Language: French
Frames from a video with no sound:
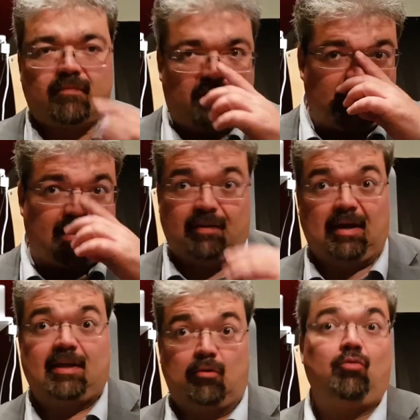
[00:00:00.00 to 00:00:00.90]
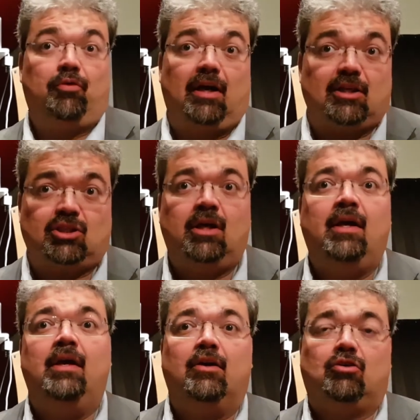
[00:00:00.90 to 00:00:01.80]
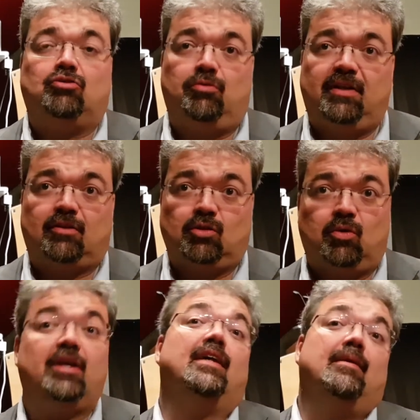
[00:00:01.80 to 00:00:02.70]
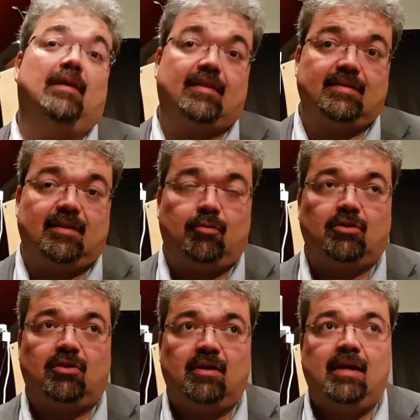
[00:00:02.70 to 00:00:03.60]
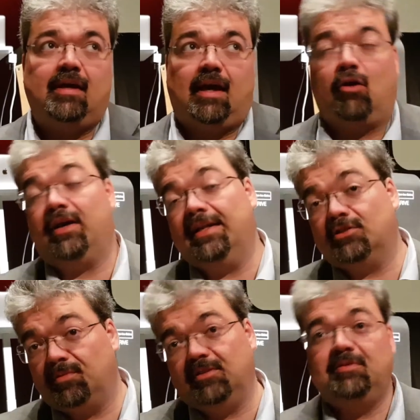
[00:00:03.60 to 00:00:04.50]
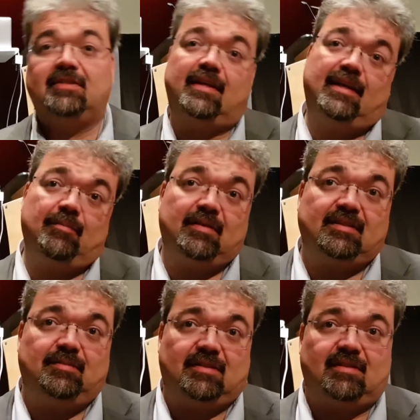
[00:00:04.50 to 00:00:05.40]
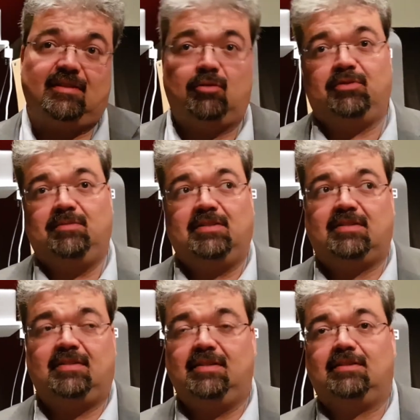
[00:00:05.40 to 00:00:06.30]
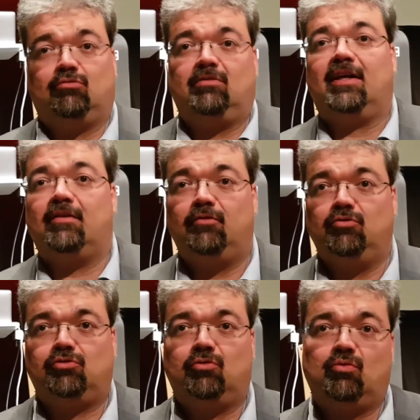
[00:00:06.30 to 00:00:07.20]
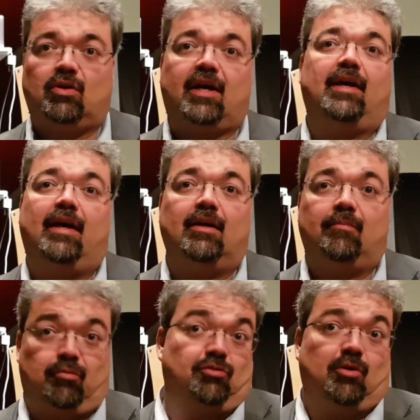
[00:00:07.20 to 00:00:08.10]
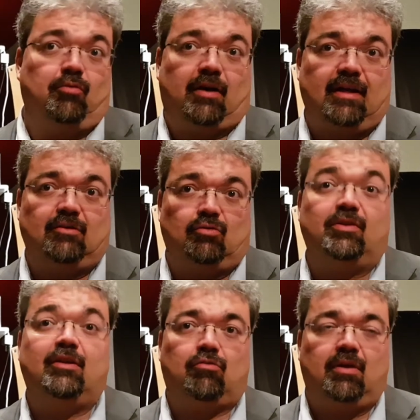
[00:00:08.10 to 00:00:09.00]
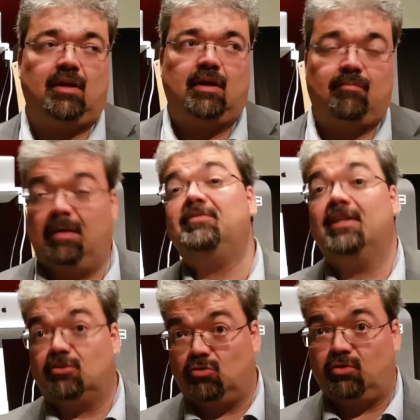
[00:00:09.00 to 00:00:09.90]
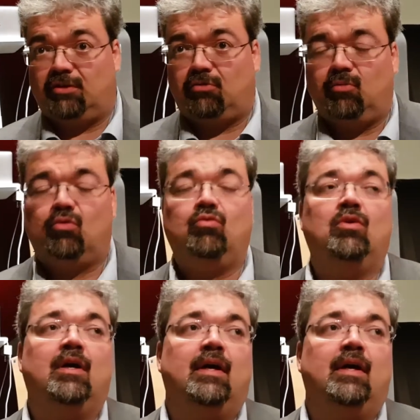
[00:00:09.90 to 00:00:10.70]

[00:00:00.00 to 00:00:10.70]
qui est un débat qui est beaucoup plus large que celui des transports, qui est un débat très important. Alors il y a des optimistes et il y a des pessimistes. Les optimistes disent toutes les révolutions ont créé un, plus d'emplois qu'elles n'en ont détruit, même si elles en ont détruit beaucoup.